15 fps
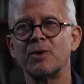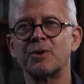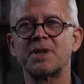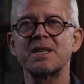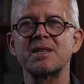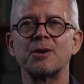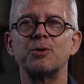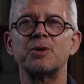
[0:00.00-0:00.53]
Und
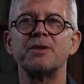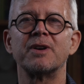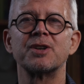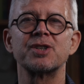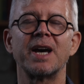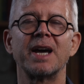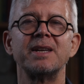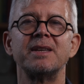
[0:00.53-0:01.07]
das erhöht die
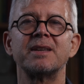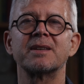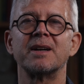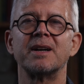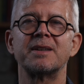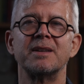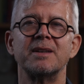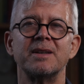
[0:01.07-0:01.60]

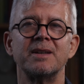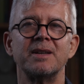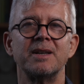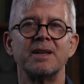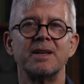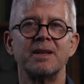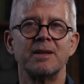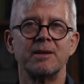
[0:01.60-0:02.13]
Wahrscheinlichkeit,
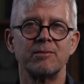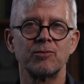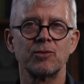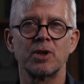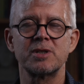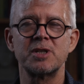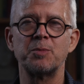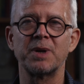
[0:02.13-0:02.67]

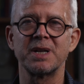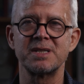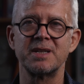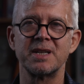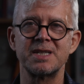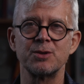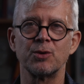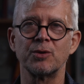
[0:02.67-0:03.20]
dass die
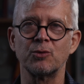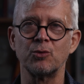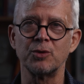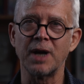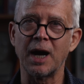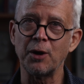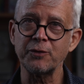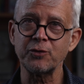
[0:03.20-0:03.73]
Präsentation
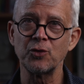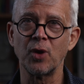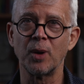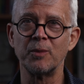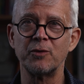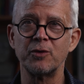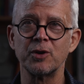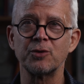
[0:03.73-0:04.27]
gut
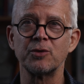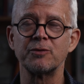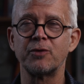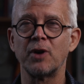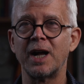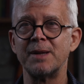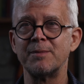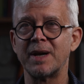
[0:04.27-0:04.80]
aufgenommen wird und
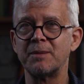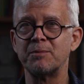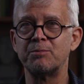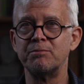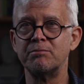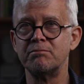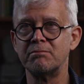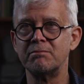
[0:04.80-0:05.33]
vor allem einen
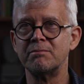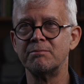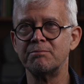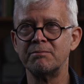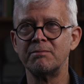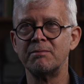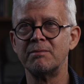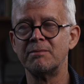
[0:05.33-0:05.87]

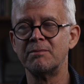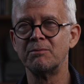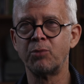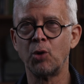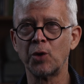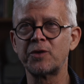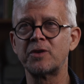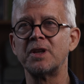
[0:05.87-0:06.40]

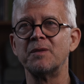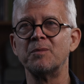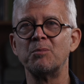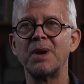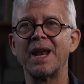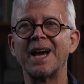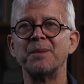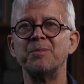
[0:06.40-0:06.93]
positiven,
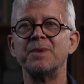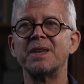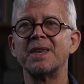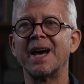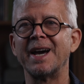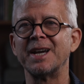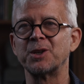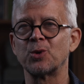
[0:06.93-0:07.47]
bleibenden
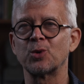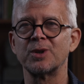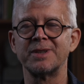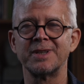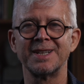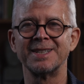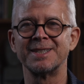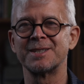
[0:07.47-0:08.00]
Eindruck
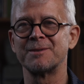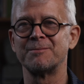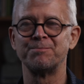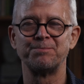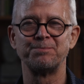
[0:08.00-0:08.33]
hinterlässt.